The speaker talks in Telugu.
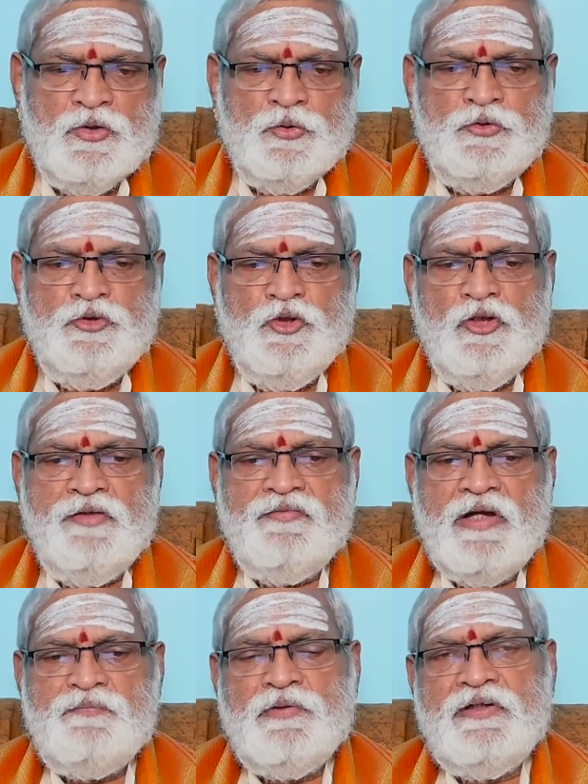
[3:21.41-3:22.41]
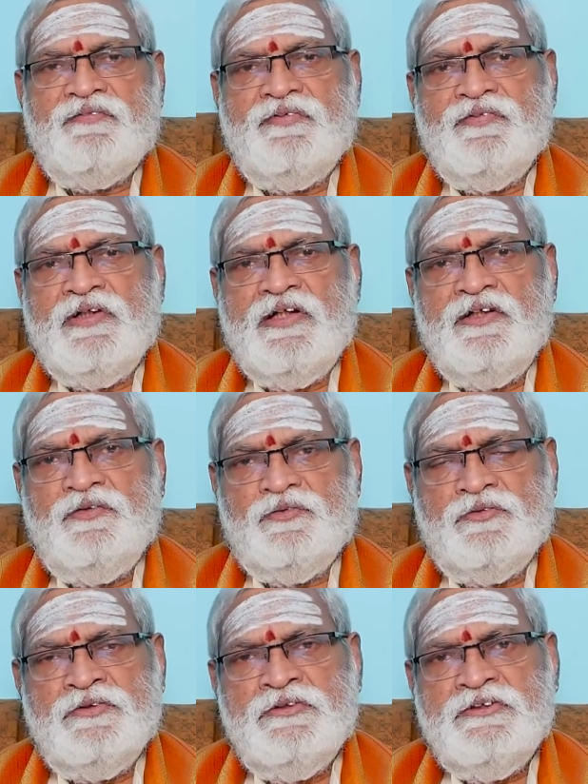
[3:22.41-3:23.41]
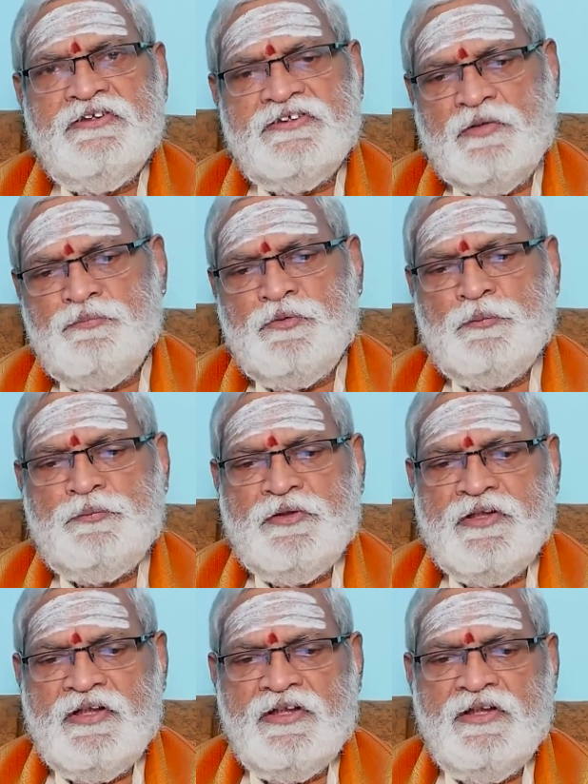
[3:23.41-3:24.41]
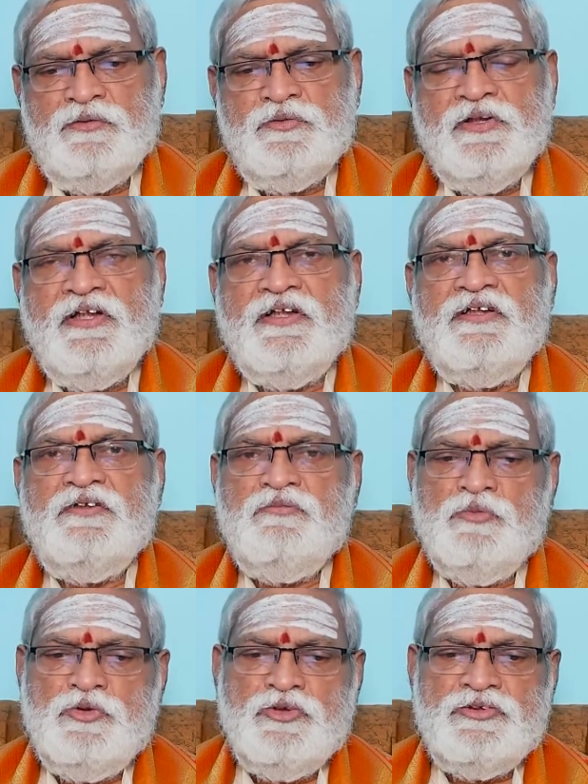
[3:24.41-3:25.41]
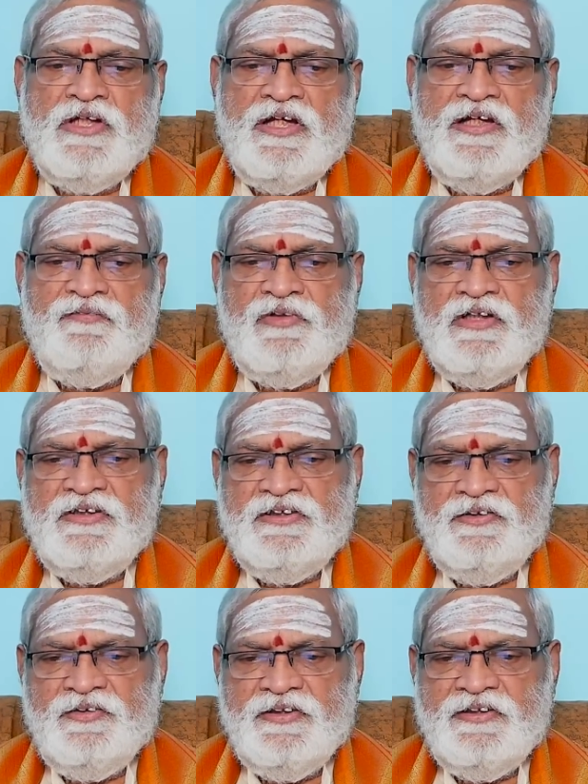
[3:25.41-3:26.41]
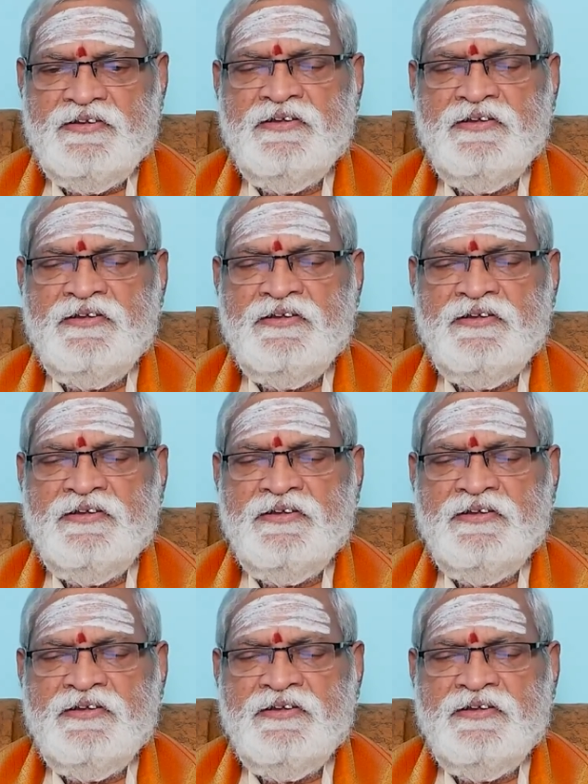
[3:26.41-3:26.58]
ఉద్యోగ వ్యాపార వ్యవహారాలు సంతృప్తికరంగా ఉండి ముందుకు సాగే అవకాశాలున్నాయి